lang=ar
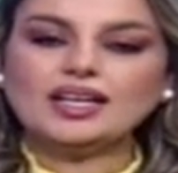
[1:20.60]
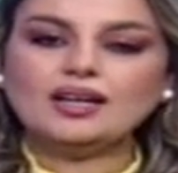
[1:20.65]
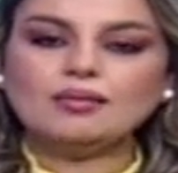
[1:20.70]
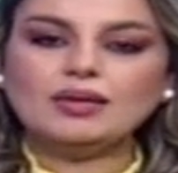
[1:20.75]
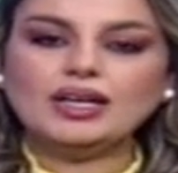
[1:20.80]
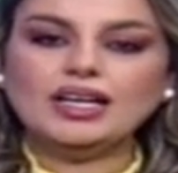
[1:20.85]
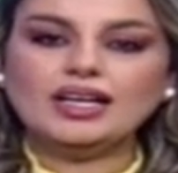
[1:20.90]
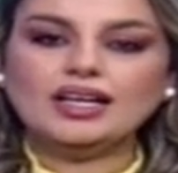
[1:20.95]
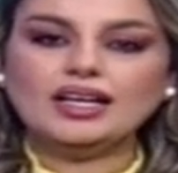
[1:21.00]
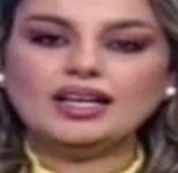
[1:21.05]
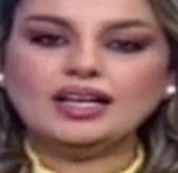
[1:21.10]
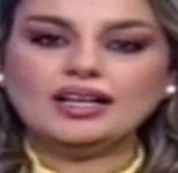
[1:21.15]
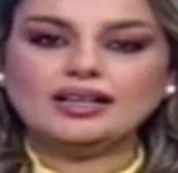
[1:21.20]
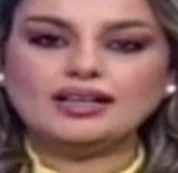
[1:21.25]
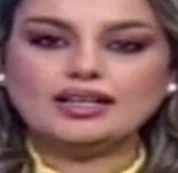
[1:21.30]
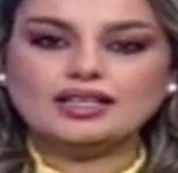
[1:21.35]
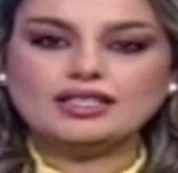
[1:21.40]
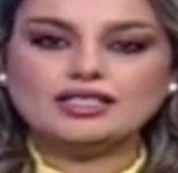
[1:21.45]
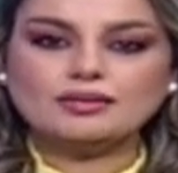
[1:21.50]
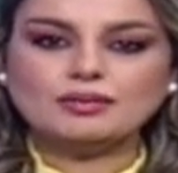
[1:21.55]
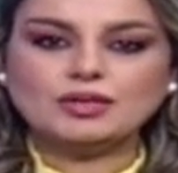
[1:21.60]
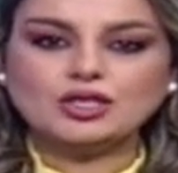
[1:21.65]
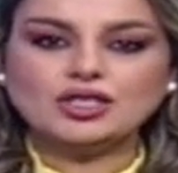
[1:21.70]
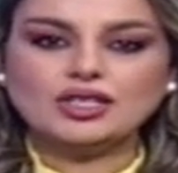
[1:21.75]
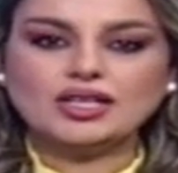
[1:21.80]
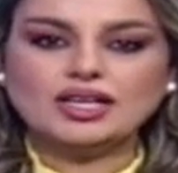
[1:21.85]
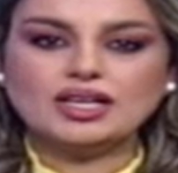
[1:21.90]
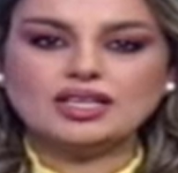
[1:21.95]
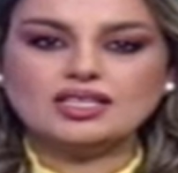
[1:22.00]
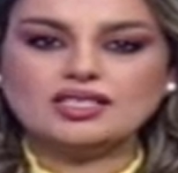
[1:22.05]
استقبل الرئيس
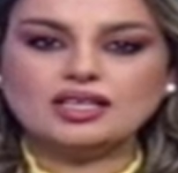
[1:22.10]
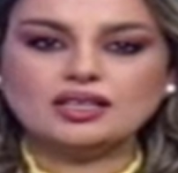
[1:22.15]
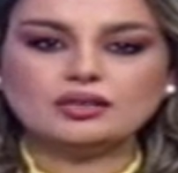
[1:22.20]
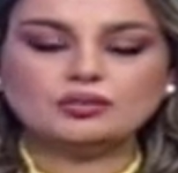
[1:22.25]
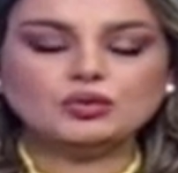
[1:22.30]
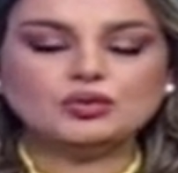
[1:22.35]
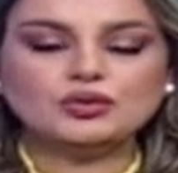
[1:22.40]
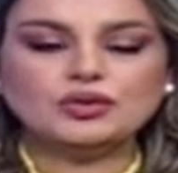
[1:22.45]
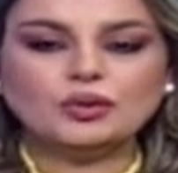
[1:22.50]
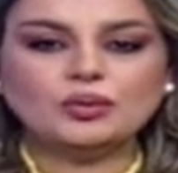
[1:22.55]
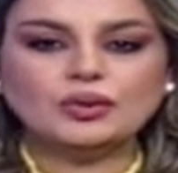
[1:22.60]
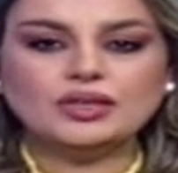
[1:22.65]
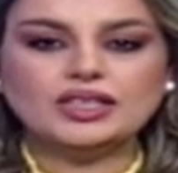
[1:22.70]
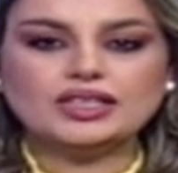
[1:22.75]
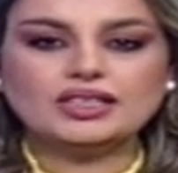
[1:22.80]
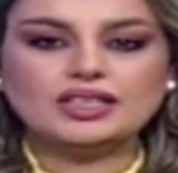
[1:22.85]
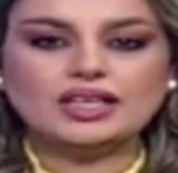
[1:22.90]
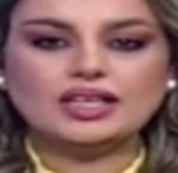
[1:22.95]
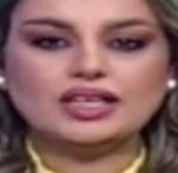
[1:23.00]
بشار الأسد مفوضة